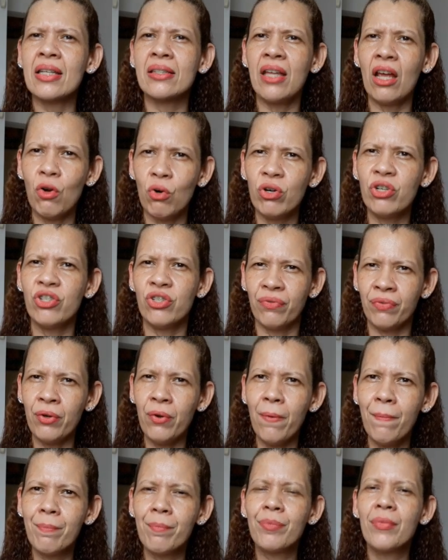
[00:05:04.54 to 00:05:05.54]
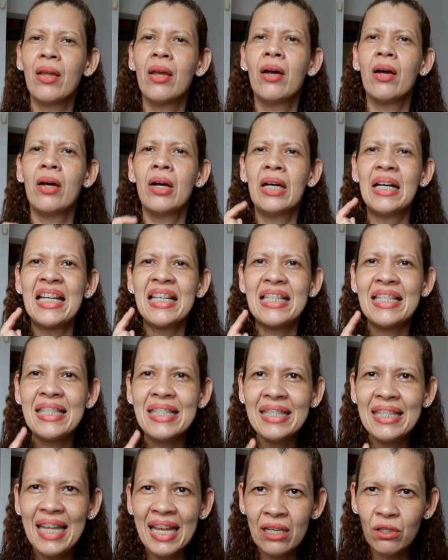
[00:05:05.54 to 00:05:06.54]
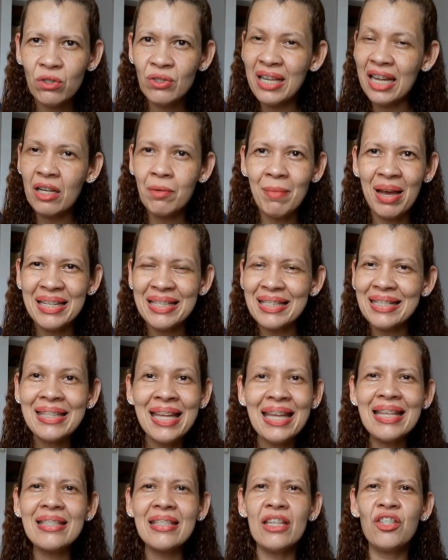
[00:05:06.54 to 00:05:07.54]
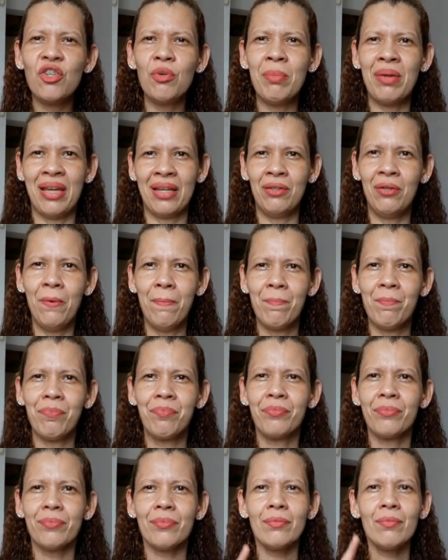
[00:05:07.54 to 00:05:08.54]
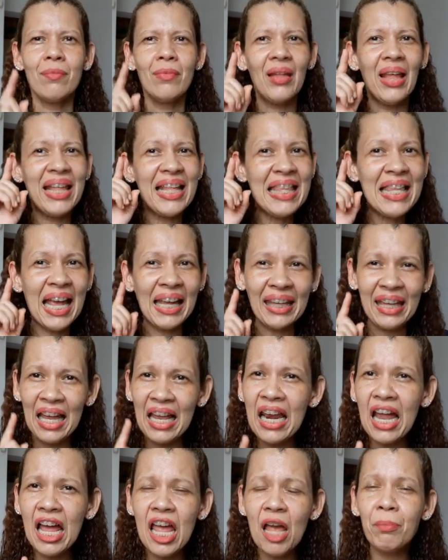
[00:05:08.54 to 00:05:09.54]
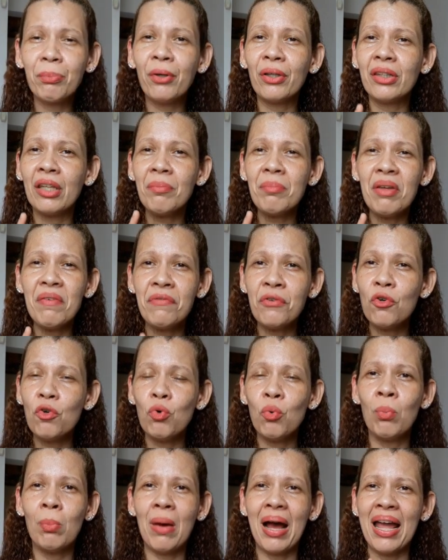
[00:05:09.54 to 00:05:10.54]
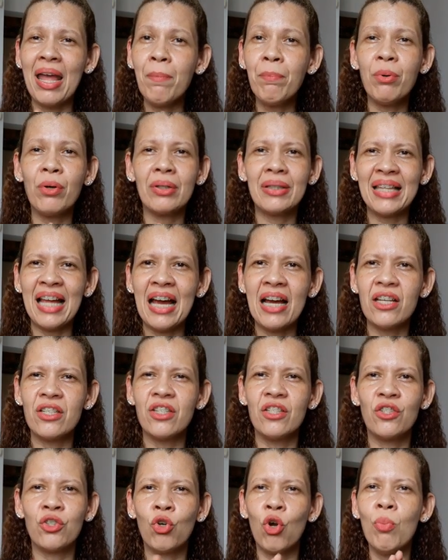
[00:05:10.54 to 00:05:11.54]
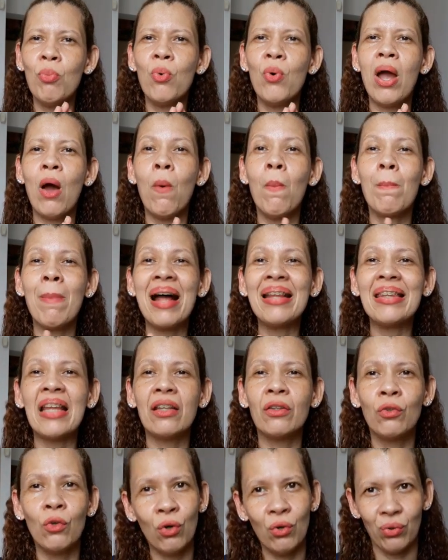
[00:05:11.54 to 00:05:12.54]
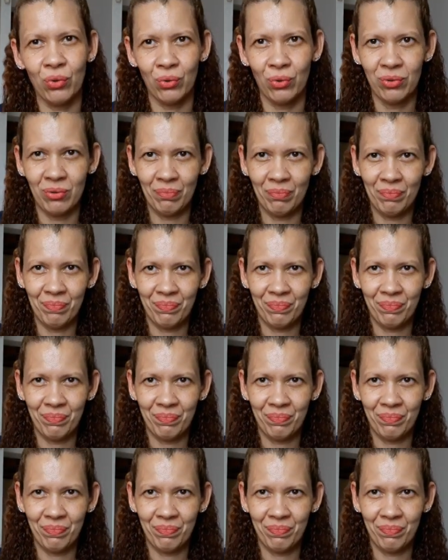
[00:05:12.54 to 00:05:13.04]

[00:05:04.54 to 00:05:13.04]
até hoje, viu? Os animais têm sentimento, Naquela época eu também vi uma reportagem de como é um matadouro.